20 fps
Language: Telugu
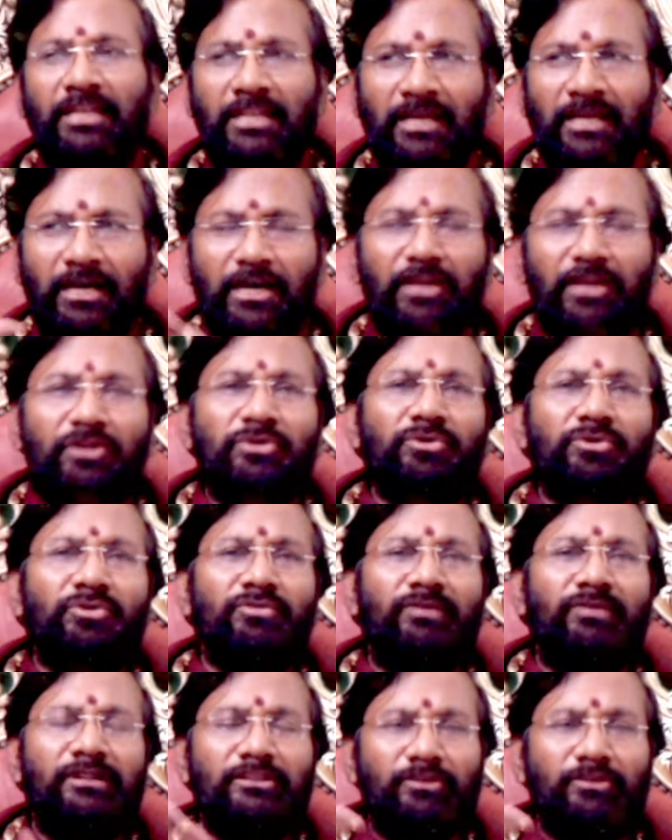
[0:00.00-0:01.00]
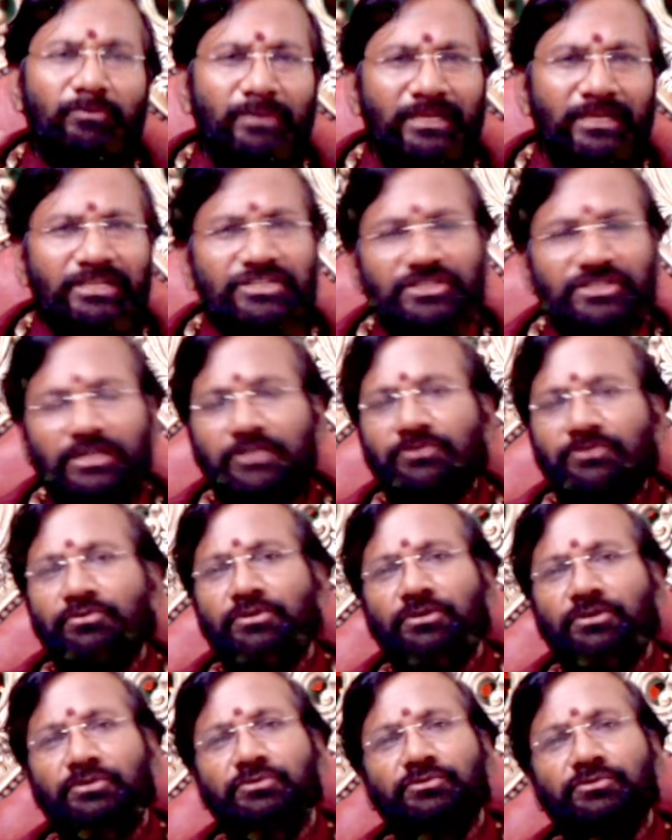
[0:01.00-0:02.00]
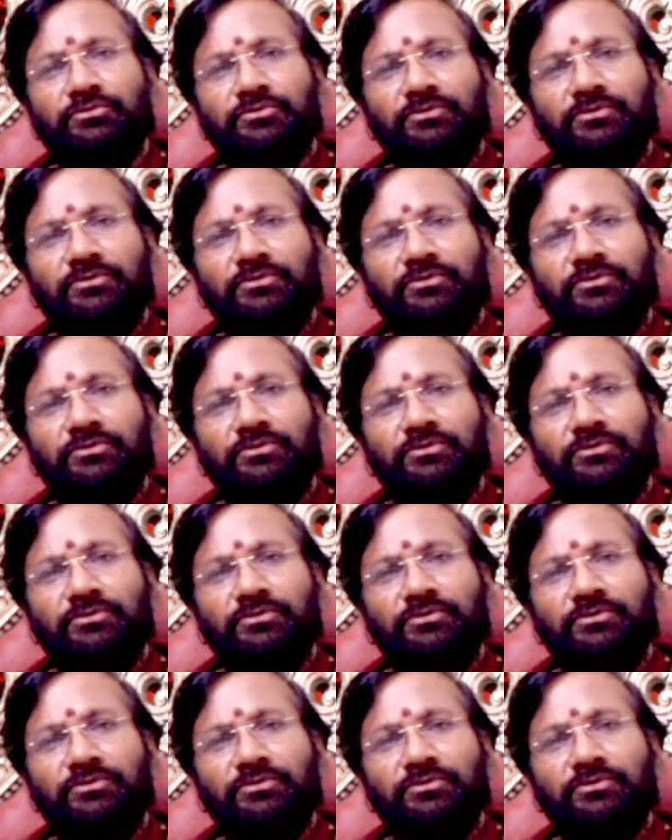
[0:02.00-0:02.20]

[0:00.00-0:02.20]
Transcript: నా అనుకున్న వాళ్ళతో మనశ్శాంతి ఉండదు